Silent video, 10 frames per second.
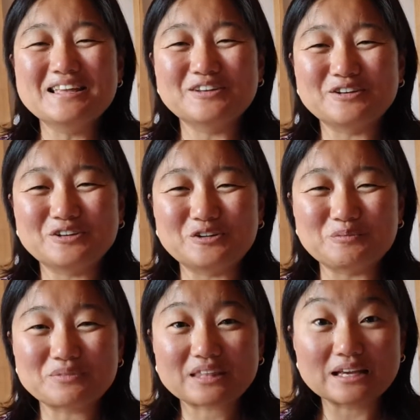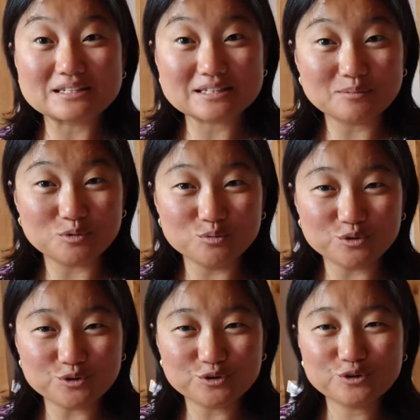Euh,
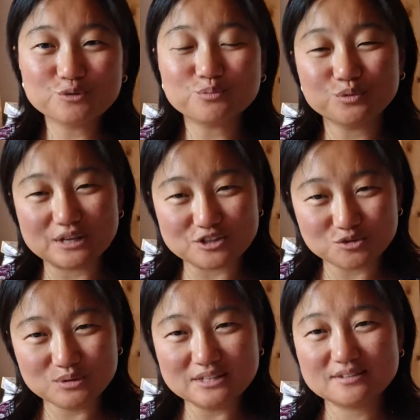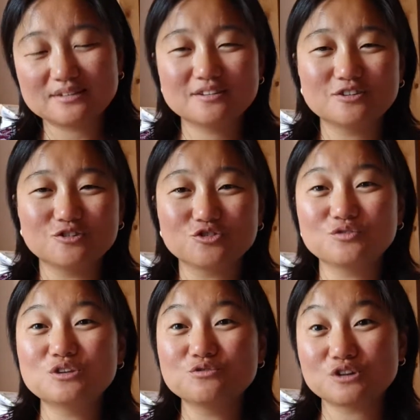simplement, pour la suite, je
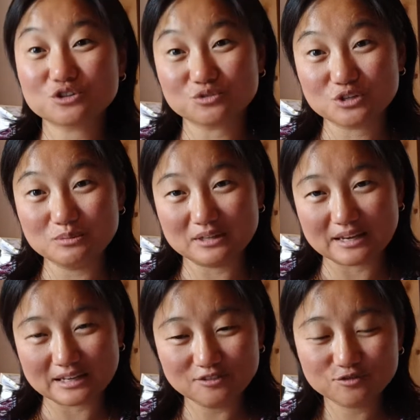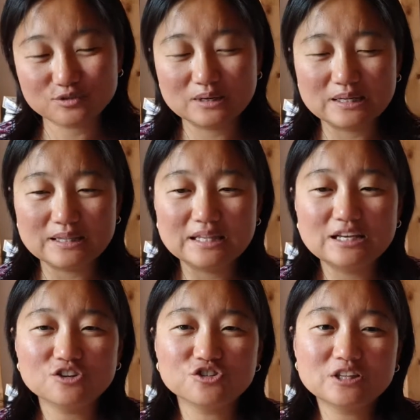vais devoir changer mes tarifs.
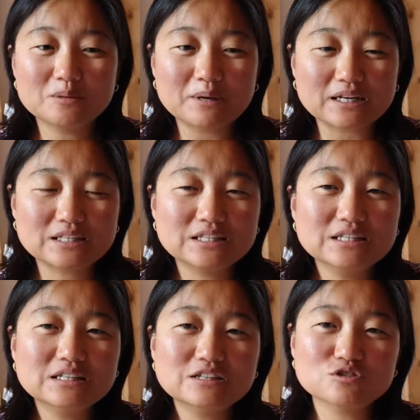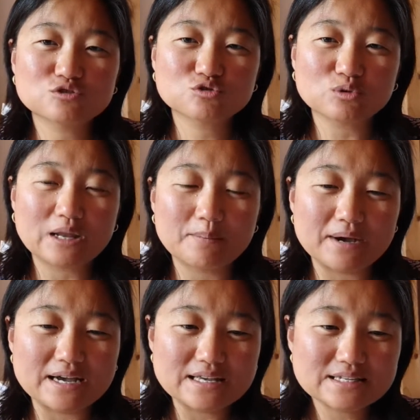J'étais partie sur la
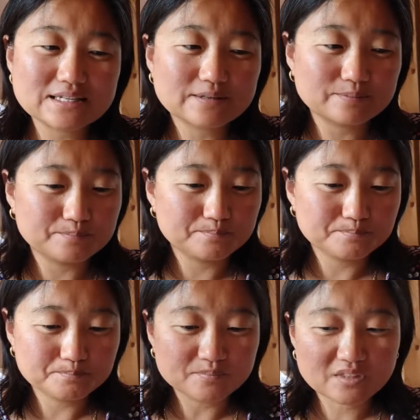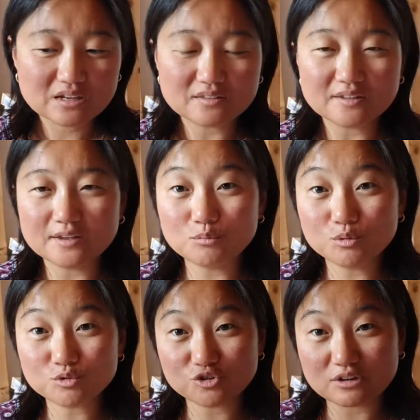base d'un
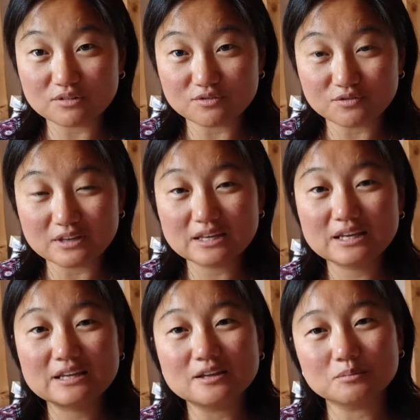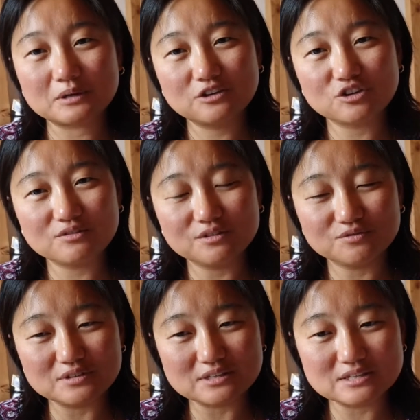album que j'avais fait, d'un prix que j'avais
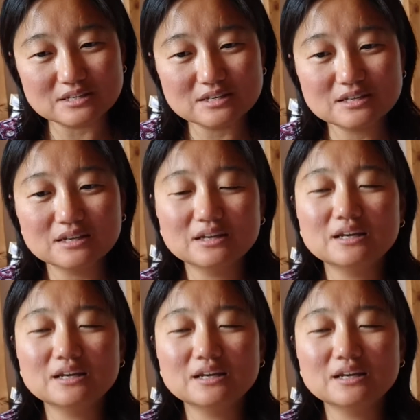fixé,